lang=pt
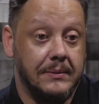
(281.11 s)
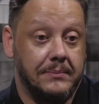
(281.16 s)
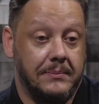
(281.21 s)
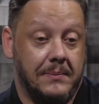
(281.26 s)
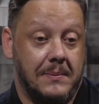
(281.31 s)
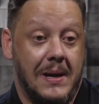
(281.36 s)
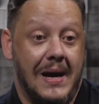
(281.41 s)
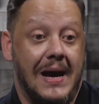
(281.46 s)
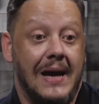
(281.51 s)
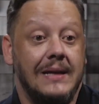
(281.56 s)

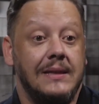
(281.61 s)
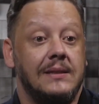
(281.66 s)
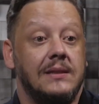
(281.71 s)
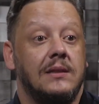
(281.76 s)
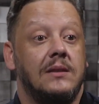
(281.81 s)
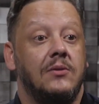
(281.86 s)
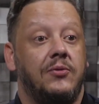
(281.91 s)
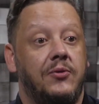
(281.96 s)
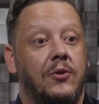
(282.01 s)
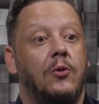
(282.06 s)
mas
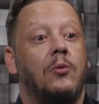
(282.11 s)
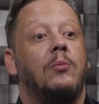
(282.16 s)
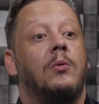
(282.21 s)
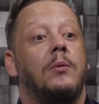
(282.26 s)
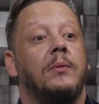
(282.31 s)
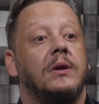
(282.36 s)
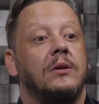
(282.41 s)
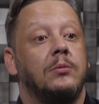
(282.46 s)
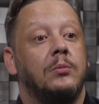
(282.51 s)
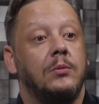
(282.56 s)
que foi um
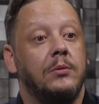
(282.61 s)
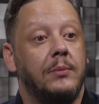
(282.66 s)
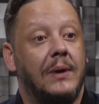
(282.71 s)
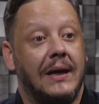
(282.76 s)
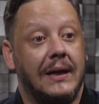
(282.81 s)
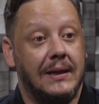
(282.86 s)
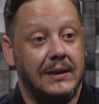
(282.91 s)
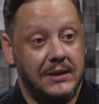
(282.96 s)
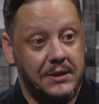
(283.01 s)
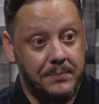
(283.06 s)
momento muito
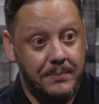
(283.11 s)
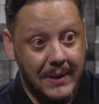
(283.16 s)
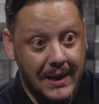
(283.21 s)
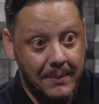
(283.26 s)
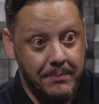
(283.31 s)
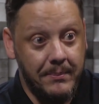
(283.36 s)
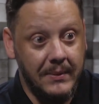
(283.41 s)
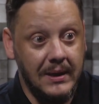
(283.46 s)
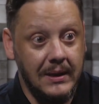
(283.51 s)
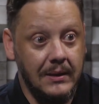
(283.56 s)
marcante para
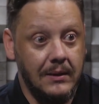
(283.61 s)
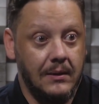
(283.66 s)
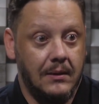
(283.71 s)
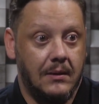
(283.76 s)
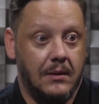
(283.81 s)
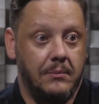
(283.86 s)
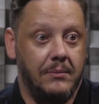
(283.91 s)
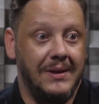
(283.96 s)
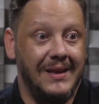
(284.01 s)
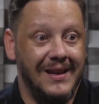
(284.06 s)
mim,
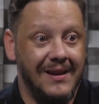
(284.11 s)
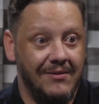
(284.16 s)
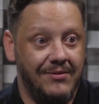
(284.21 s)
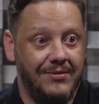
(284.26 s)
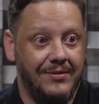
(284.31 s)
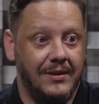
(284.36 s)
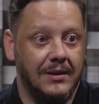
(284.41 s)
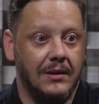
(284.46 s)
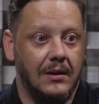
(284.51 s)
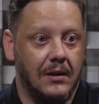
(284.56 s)
na minha
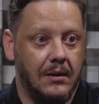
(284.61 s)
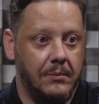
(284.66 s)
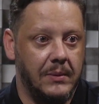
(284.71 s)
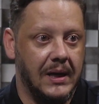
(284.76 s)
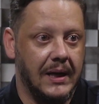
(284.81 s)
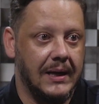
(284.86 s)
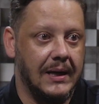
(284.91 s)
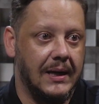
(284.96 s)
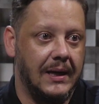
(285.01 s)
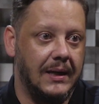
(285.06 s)
vida, na
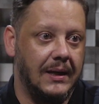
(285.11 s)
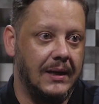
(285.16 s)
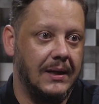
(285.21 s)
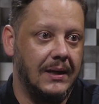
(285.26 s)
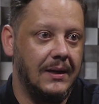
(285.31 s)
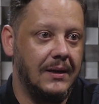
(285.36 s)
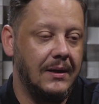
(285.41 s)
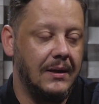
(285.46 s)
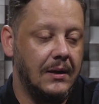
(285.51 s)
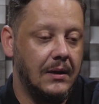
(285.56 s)
minha
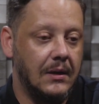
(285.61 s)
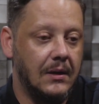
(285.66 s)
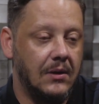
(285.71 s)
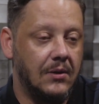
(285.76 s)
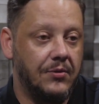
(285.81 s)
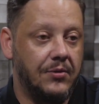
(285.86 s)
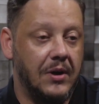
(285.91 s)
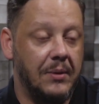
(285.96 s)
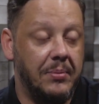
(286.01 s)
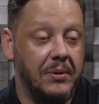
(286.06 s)
carreira.
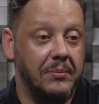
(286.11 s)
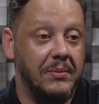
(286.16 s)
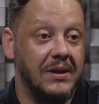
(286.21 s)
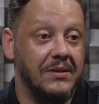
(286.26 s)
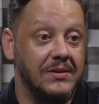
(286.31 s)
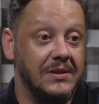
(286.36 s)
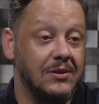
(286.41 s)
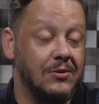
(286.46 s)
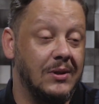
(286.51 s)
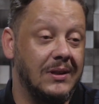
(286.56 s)
Foi a primeira
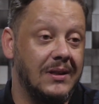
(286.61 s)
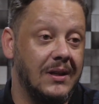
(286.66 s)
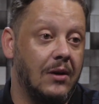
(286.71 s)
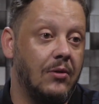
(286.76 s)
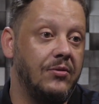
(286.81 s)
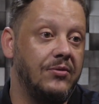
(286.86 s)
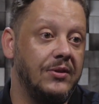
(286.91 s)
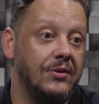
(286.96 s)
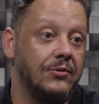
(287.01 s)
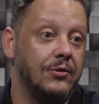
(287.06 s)
vez que eu entrei ao
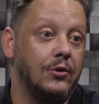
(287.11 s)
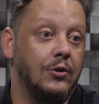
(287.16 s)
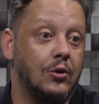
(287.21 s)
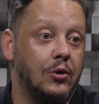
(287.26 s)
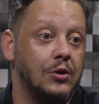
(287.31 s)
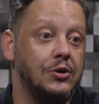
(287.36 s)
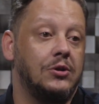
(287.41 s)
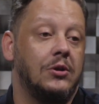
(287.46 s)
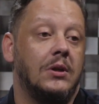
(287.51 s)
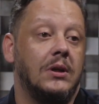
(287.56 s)
vivo
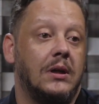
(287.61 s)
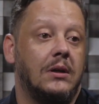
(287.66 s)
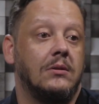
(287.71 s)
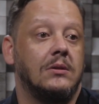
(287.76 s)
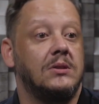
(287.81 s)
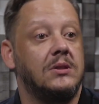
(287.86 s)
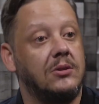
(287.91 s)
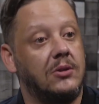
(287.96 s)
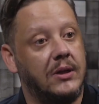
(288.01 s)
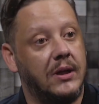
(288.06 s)
no Jornal
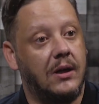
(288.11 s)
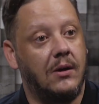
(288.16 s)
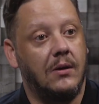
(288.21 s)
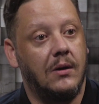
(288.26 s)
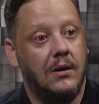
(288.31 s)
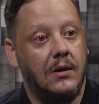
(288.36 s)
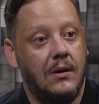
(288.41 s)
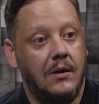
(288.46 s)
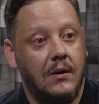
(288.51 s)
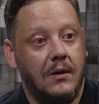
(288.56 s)

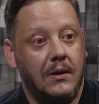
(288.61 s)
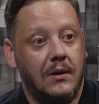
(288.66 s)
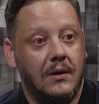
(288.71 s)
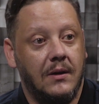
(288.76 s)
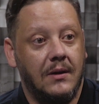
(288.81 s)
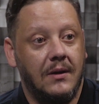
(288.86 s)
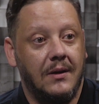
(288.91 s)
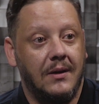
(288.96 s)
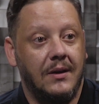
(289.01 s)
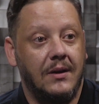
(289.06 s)
Nacional.
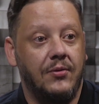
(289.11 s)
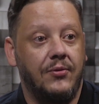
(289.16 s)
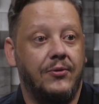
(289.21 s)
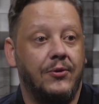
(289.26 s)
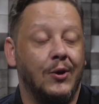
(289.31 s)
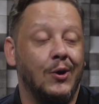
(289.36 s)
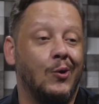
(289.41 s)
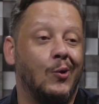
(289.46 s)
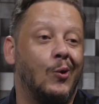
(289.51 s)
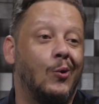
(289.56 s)
E
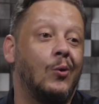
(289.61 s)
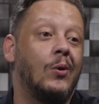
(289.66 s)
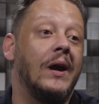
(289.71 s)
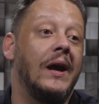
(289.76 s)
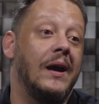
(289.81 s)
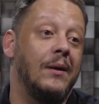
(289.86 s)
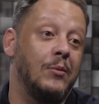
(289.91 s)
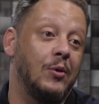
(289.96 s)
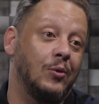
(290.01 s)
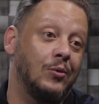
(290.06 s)
foi com o
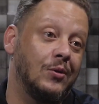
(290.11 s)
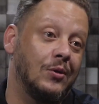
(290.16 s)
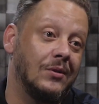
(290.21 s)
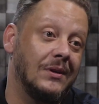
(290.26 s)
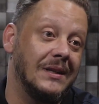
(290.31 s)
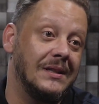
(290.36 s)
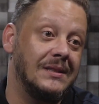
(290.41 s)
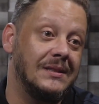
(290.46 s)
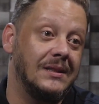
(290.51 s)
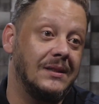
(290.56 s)
Hamilton,
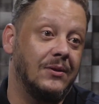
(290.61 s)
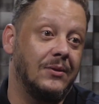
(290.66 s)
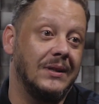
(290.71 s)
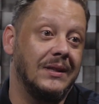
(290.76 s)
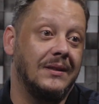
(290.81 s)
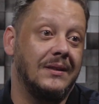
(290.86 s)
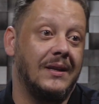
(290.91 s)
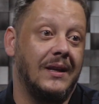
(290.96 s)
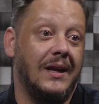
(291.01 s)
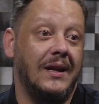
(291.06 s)
quer dizer, eu
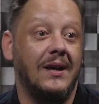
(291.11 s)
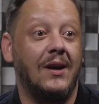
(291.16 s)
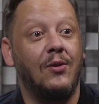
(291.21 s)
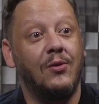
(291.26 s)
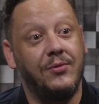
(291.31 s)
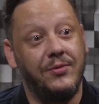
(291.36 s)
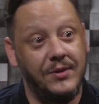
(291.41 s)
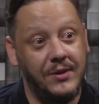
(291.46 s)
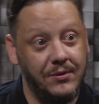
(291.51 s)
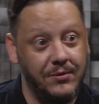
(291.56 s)
entrei ao
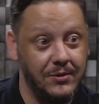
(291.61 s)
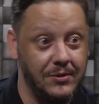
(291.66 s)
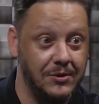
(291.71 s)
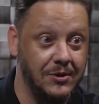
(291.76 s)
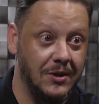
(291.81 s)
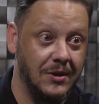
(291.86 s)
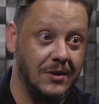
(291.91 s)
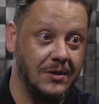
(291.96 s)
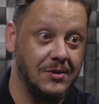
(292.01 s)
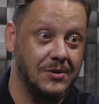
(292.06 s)
vivo no
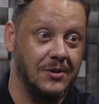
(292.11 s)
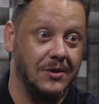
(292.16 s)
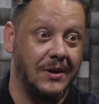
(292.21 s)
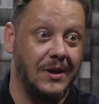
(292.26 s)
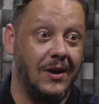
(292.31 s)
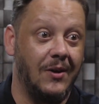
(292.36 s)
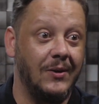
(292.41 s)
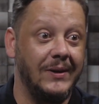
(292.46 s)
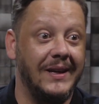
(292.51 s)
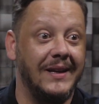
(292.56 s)
Jornal
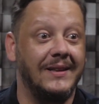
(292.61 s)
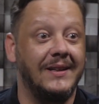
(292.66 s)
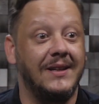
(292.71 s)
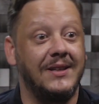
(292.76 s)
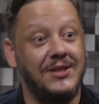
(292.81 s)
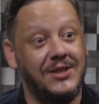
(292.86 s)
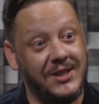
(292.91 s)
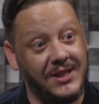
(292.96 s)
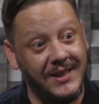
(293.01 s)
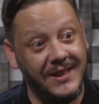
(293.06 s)
Nacional e ainda
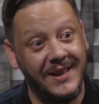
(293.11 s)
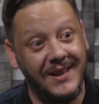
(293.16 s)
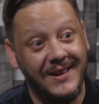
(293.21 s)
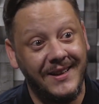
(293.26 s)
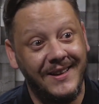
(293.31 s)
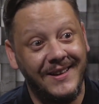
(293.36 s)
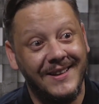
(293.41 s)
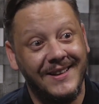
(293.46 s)
tinha